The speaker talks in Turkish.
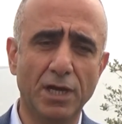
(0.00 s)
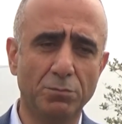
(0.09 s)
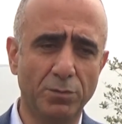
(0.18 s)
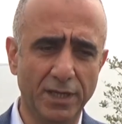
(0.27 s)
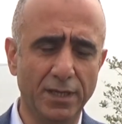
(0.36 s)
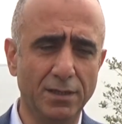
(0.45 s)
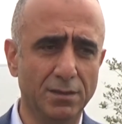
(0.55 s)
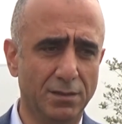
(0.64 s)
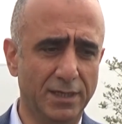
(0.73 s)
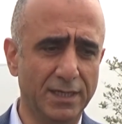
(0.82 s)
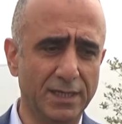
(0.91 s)
TÜRSAP
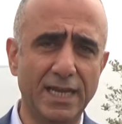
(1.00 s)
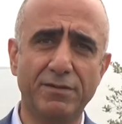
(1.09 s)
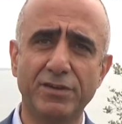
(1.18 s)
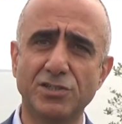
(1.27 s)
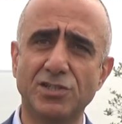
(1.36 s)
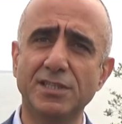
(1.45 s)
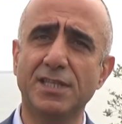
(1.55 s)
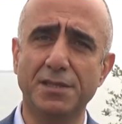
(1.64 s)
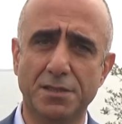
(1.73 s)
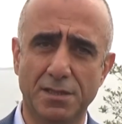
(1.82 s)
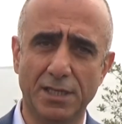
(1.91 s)
Alternatif Turizm
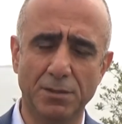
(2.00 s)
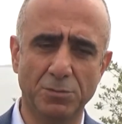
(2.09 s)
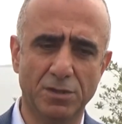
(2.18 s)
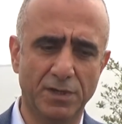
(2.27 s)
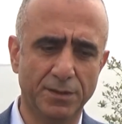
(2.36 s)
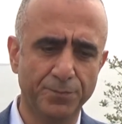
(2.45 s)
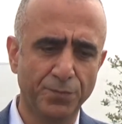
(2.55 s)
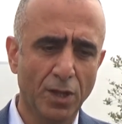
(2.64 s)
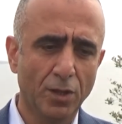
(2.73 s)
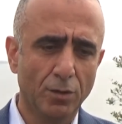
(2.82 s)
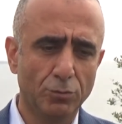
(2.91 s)
İhtisas Başkanı
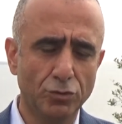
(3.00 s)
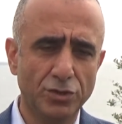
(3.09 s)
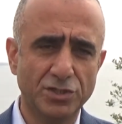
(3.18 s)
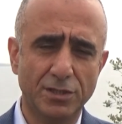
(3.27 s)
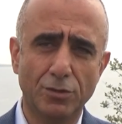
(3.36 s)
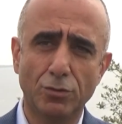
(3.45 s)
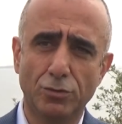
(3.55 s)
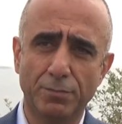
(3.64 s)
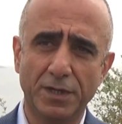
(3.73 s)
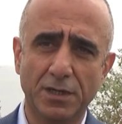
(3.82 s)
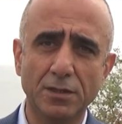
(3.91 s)
Mustafa Demir,
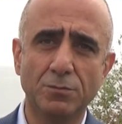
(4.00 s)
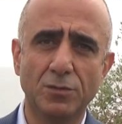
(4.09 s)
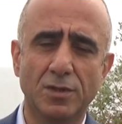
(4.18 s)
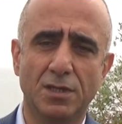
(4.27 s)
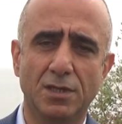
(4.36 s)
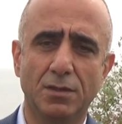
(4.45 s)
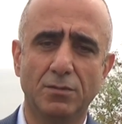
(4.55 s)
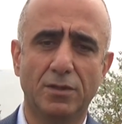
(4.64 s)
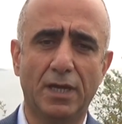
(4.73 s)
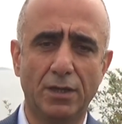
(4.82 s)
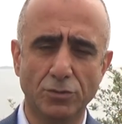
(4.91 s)
sektörün elindeki
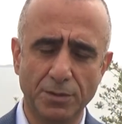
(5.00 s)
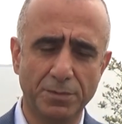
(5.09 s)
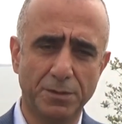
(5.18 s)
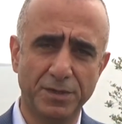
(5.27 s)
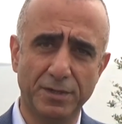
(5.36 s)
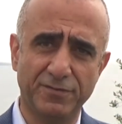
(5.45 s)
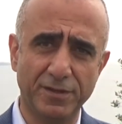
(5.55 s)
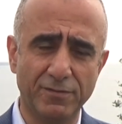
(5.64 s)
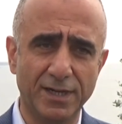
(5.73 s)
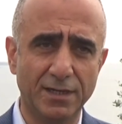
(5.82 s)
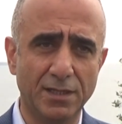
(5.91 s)
araçların eski olduğu
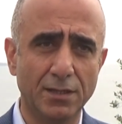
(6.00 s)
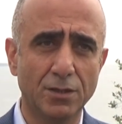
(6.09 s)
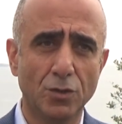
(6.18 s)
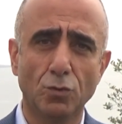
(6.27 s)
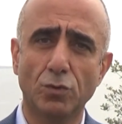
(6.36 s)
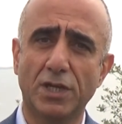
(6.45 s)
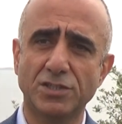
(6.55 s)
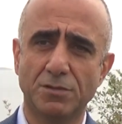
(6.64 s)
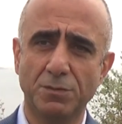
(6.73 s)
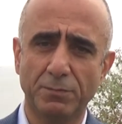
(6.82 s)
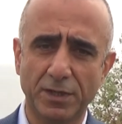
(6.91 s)
ve kullanım
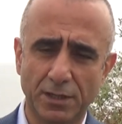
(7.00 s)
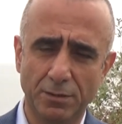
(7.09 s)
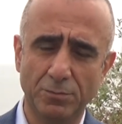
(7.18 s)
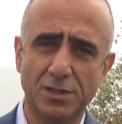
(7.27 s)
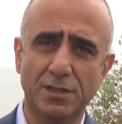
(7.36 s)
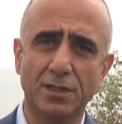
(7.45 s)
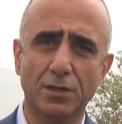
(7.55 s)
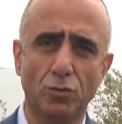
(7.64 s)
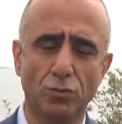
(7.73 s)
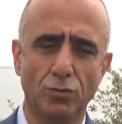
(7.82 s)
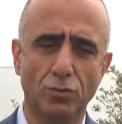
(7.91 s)
sürelerinin dolduğunu
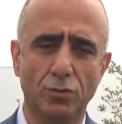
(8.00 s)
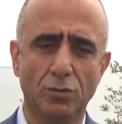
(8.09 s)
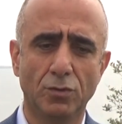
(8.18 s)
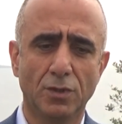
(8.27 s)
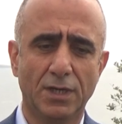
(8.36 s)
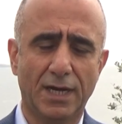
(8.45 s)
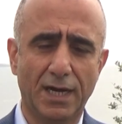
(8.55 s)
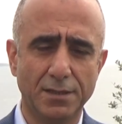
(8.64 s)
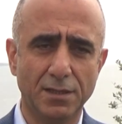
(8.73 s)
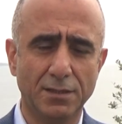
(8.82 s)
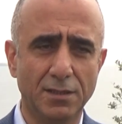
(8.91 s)
söyledi.
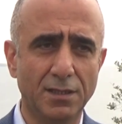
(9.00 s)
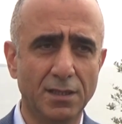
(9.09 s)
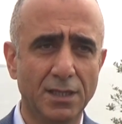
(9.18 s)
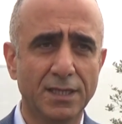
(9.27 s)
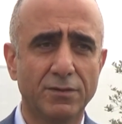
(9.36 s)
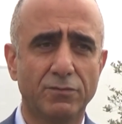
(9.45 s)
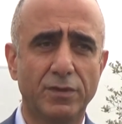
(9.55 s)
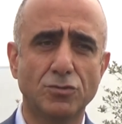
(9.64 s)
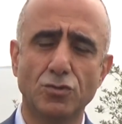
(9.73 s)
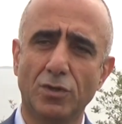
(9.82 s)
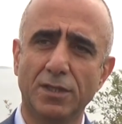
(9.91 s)
Türkiye'de bu araçların
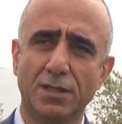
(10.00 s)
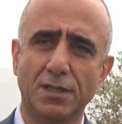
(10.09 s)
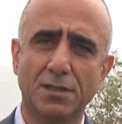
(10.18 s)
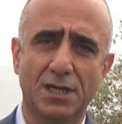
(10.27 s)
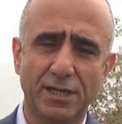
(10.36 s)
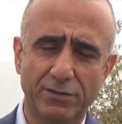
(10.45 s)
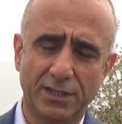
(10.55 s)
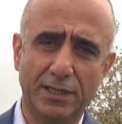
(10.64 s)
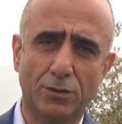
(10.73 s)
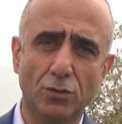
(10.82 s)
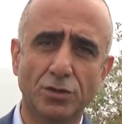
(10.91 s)
üretebilecek imkan
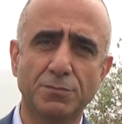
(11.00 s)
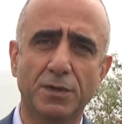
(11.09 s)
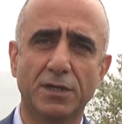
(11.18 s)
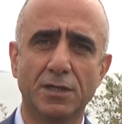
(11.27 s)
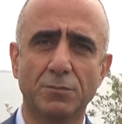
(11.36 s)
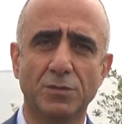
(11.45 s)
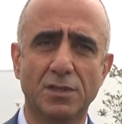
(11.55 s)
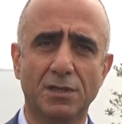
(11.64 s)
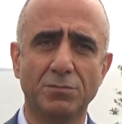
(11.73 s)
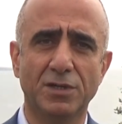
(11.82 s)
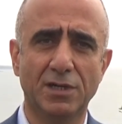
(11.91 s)
ve bilgi birikimi olduğunu
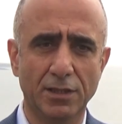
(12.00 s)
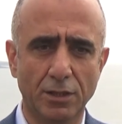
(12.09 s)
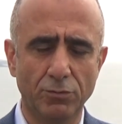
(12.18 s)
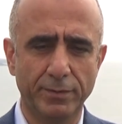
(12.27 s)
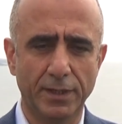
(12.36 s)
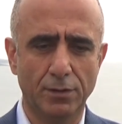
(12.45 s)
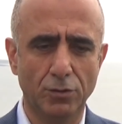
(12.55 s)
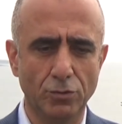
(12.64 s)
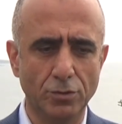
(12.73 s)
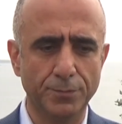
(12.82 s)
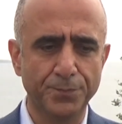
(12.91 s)
ifade eden Demir,
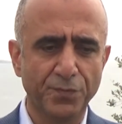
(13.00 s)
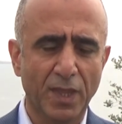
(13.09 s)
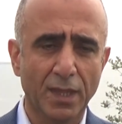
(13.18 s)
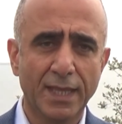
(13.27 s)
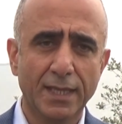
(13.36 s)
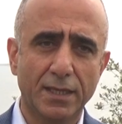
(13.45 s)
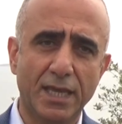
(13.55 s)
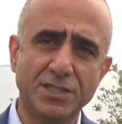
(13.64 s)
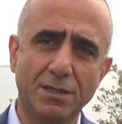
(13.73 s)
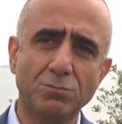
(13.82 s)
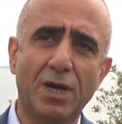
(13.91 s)
yaptıkları
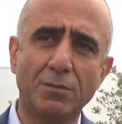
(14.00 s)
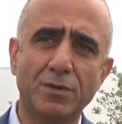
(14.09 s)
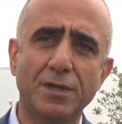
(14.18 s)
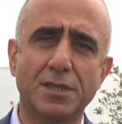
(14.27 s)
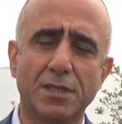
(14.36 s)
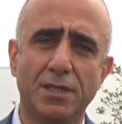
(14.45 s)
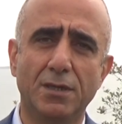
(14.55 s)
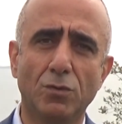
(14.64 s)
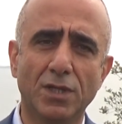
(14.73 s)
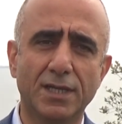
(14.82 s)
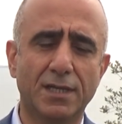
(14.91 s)
çalışma ile ilgili
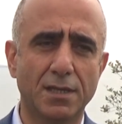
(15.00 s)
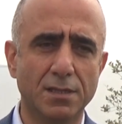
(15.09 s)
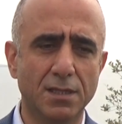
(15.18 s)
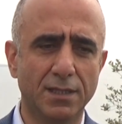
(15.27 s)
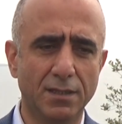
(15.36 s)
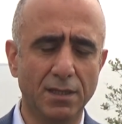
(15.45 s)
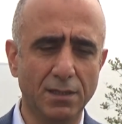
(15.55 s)
şunları söyledi.